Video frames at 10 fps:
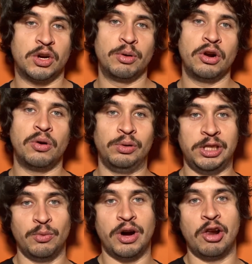Así como en
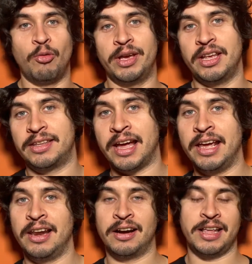los últimos álbumes
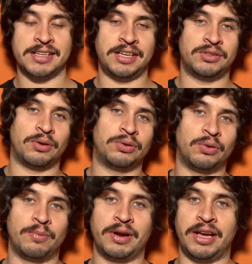de Tyler ya se
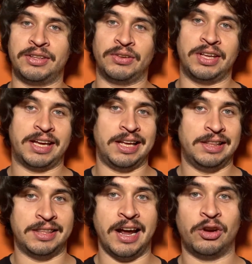hizo costumbre esto
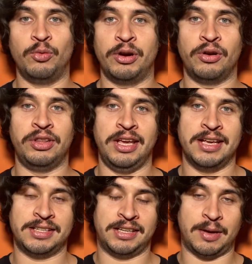de que el track
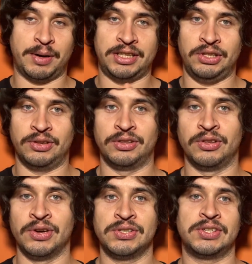número 10 está
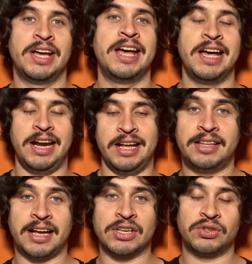partido en dos,
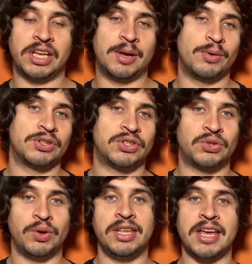en este caso
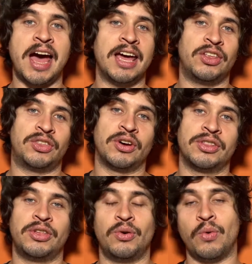tenemos Sweet
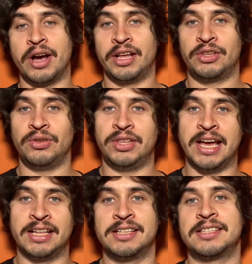I Thought You Wanted
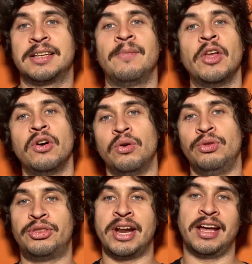to Dance,
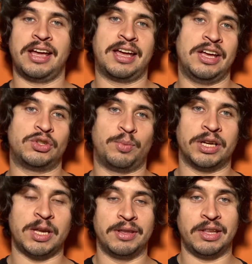un track
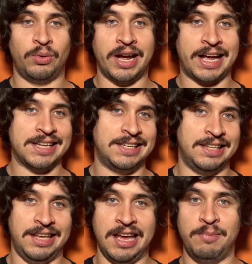supuestamente dura
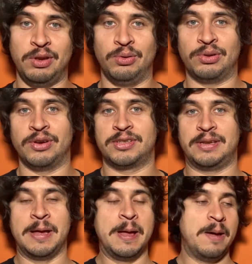casi 10
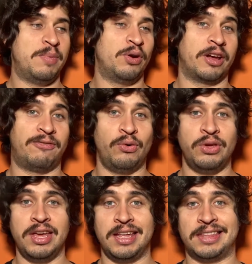minutos, pero
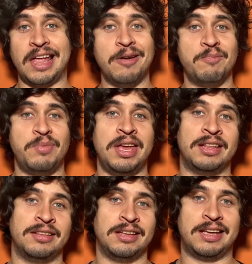que fluye
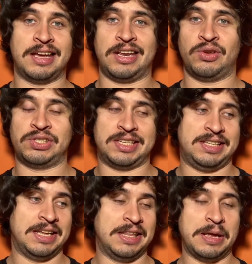tan bien que
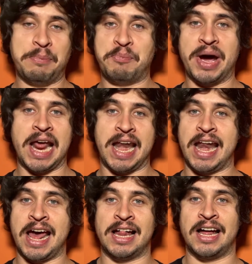no se siente para